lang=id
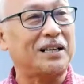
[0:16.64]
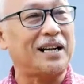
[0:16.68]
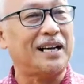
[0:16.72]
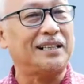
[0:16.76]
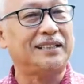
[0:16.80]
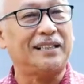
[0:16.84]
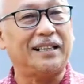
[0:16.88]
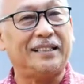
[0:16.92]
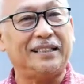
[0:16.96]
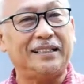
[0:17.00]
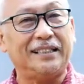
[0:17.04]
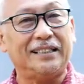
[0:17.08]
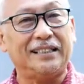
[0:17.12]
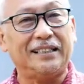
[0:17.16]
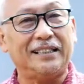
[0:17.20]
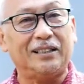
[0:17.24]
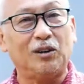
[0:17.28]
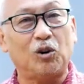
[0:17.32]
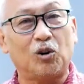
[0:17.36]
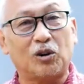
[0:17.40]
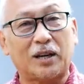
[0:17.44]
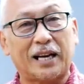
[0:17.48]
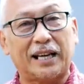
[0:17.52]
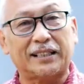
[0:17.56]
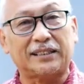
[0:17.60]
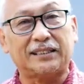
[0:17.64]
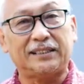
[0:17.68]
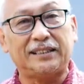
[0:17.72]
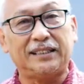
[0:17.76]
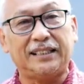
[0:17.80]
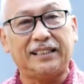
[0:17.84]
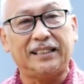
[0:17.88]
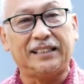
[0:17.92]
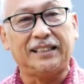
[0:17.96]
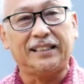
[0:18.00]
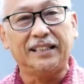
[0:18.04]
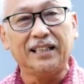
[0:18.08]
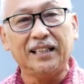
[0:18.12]
berada di
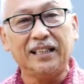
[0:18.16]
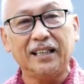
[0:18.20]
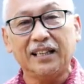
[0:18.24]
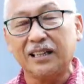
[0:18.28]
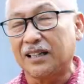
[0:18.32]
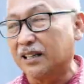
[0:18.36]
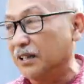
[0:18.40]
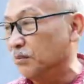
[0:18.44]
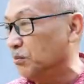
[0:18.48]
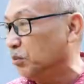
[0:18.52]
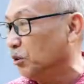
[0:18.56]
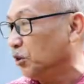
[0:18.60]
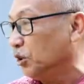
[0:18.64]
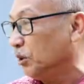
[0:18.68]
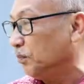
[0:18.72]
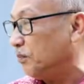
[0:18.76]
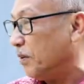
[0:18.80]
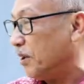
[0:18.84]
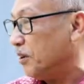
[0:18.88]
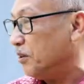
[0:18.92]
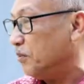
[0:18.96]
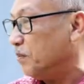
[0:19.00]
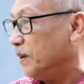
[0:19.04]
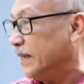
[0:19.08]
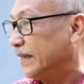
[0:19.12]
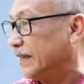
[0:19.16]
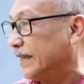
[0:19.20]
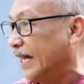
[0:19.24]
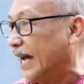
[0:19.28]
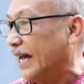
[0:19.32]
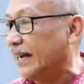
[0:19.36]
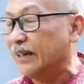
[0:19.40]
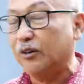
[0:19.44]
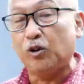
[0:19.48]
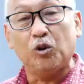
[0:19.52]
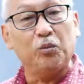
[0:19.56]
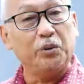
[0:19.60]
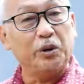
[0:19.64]
lokasi kebun
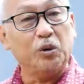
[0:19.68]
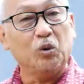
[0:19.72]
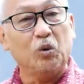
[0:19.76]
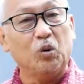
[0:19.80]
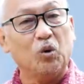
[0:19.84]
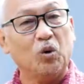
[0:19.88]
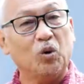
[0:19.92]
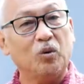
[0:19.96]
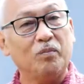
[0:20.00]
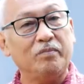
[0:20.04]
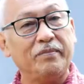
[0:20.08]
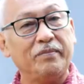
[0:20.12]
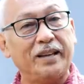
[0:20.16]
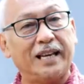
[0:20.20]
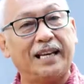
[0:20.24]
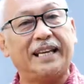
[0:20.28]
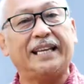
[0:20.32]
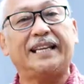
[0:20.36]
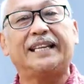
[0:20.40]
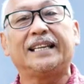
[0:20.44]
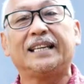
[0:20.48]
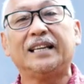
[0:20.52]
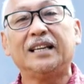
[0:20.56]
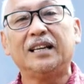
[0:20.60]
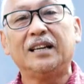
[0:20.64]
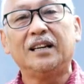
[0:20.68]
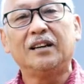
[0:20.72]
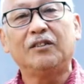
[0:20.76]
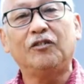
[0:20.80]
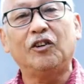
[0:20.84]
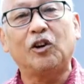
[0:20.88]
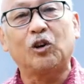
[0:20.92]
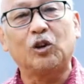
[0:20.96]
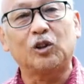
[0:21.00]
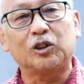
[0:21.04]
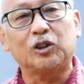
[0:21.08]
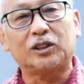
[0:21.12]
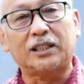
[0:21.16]
pembibitan ubi ungu milik
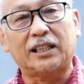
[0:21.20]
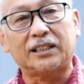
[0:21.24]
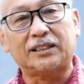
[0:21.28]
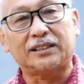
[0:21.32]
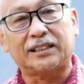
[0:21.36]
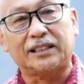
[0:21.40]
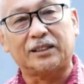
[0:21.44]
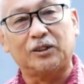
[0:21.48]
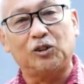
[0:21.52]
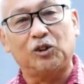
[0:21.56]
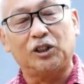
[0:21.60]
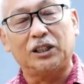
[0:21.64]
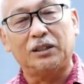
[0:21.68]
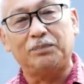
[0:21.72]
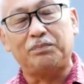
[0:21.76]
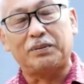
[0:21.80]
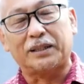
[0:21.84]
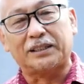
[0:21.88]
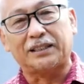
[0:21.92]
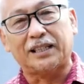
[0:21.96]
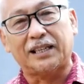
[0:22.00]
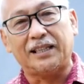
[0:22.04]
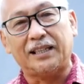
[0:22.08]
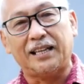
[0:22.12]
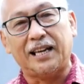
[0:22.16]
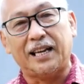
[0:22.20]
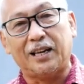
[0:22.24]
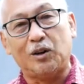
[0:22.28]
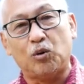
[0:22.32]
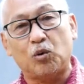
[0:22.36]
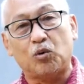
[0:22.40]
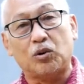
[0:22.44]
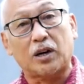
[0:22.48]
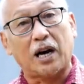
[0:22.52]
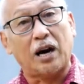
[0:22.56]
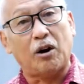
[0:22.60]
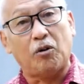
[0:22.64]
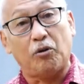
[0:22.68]
Fakultas Teknologi Pertanian
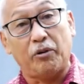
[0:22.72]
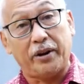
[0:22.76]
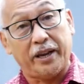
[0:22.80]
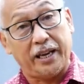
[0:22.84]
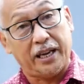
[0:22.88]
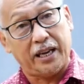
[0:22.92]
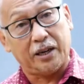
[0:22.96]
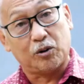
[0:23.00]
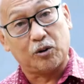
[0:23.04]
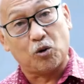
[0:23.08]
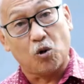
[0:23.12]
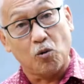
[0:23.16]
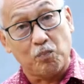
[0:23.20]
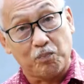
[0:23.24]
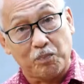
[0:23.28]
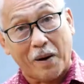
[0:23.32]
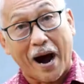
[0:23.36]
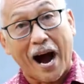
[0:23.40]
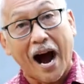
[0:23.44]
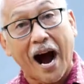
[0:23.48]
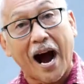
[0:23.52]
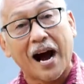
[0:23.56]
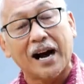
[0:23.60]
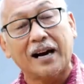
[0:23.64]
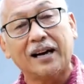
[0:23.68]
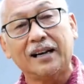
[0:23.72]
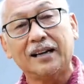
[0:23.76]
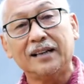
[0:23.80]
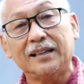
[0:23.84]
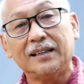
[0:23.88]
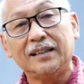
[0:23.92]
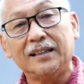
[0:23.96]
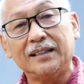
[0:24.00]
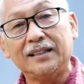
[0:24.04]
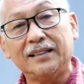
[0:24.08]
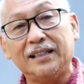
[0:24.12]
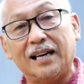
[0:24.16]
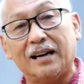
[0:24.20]
UKW Kupang
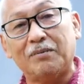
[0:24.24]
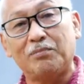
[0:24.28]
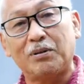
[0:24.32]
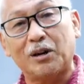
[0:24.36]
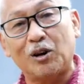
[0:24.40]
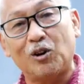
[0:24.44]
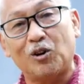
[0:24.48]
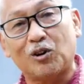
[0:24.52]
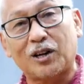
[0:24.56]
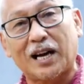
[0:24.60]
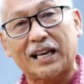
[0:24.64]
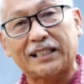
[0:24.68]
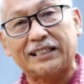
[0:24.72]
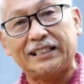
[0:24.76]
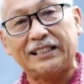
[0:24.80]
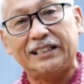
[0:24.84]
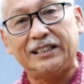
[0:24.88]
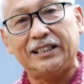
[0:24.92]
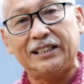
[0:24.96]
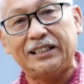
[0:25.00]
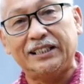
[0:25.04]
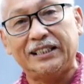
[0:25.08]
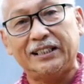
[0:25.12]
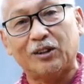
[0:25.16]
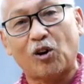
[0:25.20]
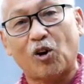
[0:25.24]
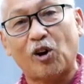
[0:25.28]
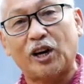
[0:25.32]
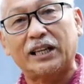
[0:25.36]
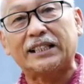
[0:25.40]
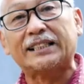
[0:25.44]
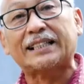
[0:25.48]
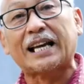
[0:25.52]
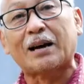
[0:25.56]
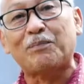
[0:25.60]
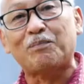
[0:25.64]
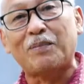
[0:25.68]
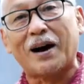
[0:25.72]
yang berlokasi di
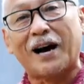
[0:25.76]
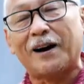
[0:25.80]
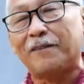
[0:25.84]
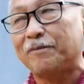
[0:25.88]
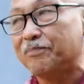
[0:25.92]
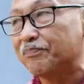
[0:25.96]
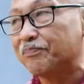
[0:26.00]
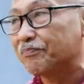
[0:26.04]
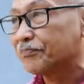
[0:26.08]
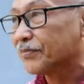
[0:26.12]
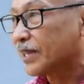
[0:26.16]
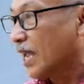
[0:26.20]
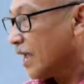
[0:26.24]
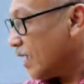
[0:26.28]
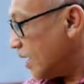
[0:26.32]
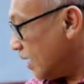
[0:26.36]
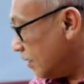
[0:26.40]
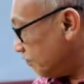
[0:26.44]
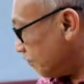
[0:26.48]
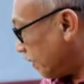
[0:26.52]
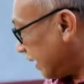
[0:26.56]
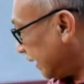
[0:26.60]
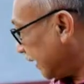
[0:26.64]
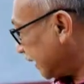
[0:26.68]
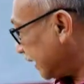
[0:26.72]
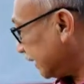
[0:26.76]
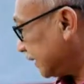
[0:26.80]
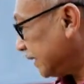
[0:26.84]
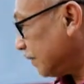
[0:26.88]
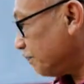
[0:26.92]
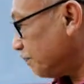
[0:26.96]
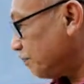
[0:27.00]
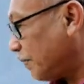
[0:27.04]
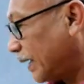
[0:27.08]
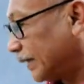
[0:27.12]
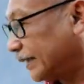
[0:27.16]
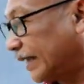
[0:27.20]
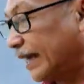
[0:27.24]
Oesapa. Pada
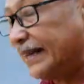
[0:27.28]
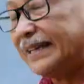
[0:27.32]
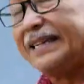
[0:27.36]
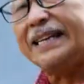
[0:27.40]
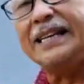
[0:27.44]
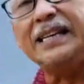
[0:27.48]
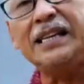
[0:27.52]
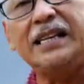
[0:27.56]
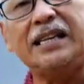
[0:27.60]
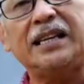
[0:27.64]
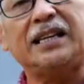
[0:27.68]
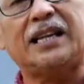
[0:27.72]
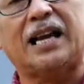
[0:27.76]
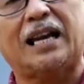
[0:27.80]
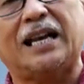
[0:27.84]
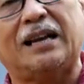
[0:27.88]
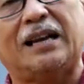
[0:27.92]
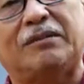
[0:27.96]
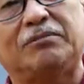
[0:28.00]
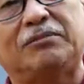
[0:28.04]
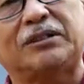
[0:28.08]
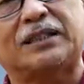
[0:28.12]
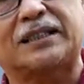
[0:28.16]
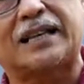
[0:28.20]
kesempatan ini dalam